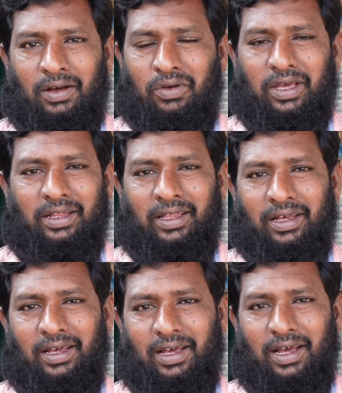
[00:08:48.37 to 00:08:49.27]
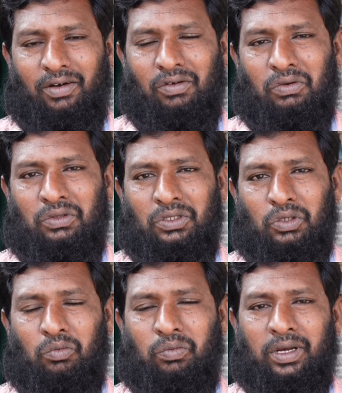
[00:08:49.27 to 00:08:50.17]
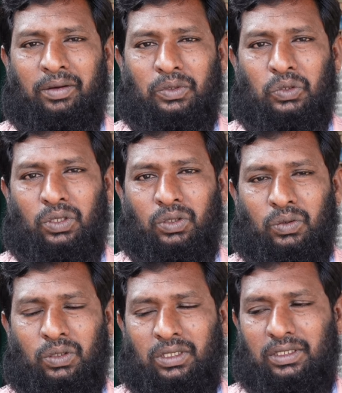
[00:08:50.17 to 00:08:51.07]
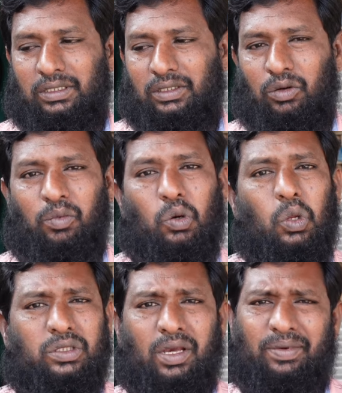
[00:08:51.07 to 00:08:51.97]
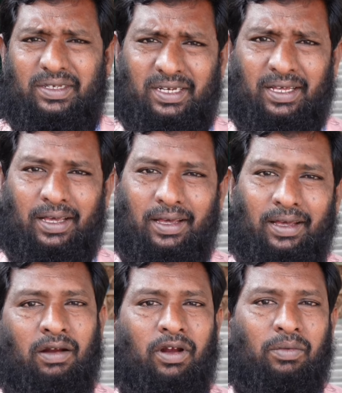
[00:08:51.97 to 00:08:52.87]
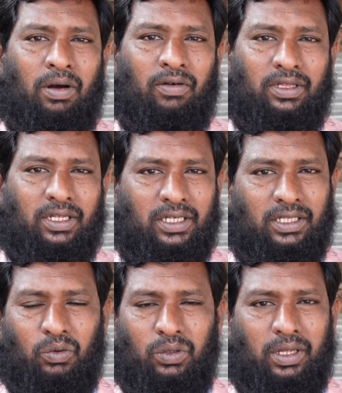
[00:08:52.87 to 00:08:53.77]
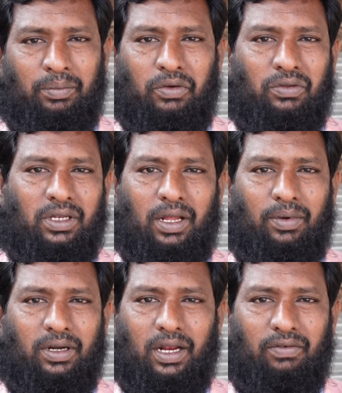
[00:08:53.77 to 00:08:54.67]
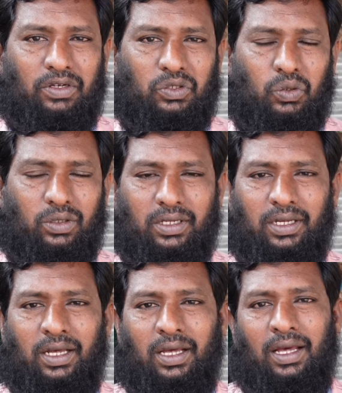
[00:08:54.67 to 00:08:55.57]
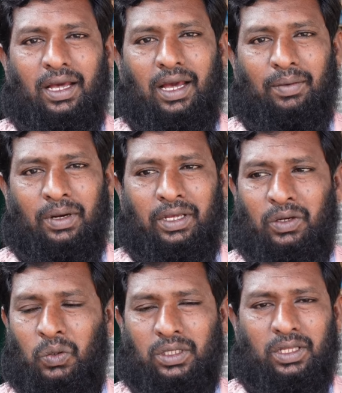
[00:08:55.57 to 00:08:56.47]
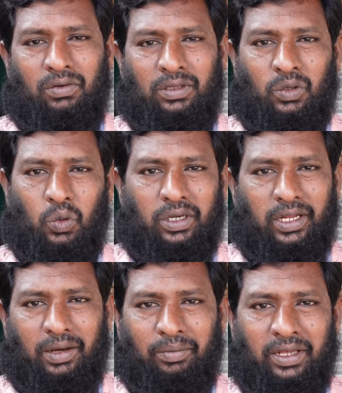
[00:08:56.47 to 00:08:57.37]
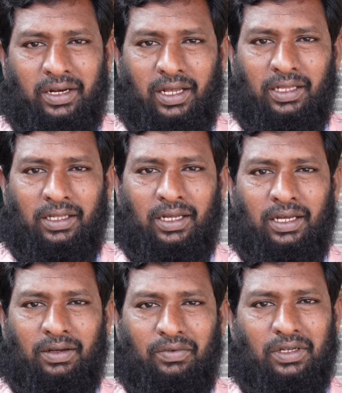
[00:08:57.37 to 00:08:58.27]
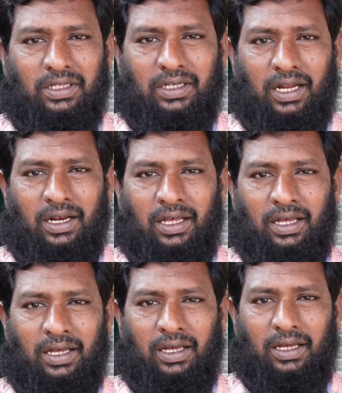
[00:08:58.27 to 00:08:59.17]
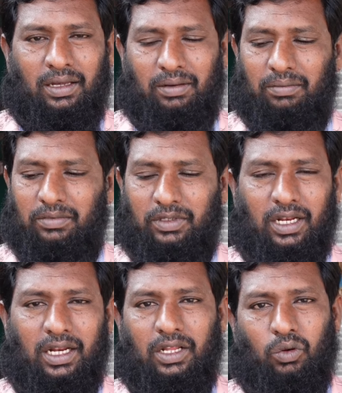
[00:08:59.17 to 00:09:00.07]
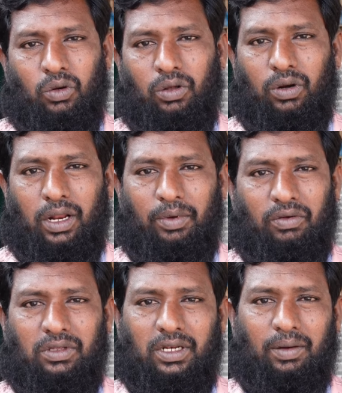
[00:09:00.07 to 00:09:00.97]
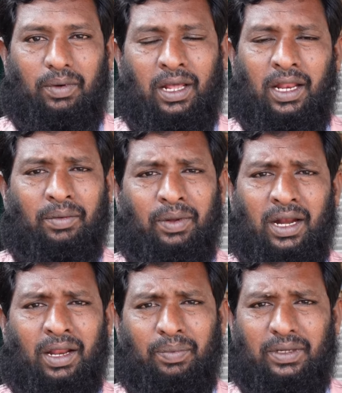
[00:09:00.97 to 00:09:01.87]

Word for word: அவங்க இருந்தாங்க அவங்க வந்து ரொம்ப எப்படி சொல்கிறது ஒரு ரொம்ப க்ளோஸாக பேசினாங்க திருநெல்வேலி மாவட்டத்தை சேர்ந்த ஒரு தம்பி வந்திருந்தாப்புல டெல்வின்னு சொல்லிட்டு அப்புறம் இன்னொருத்தர் வந்து கோட்டை அமீர் அந்த விருதுக்கான இதில் இருந்தக்கூடிய ஒரு நபர் வந்திருந்தாப்புல எல்லாருமே நல்லா